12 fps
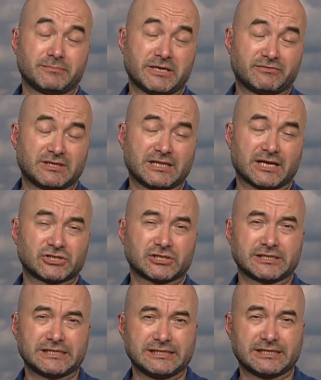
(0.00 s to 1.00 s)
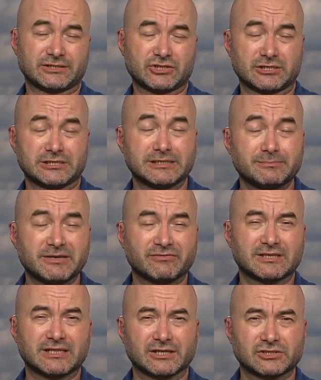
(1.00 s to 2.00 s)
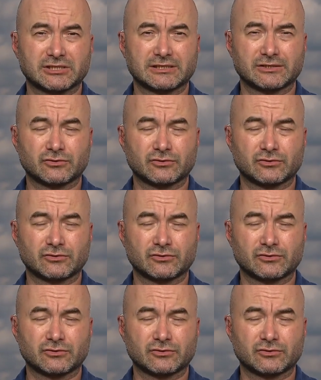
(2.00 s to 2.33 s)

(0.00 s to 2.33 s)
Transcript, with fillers: mevkidaşlarıyla, Çinli mevkidaşlarıyla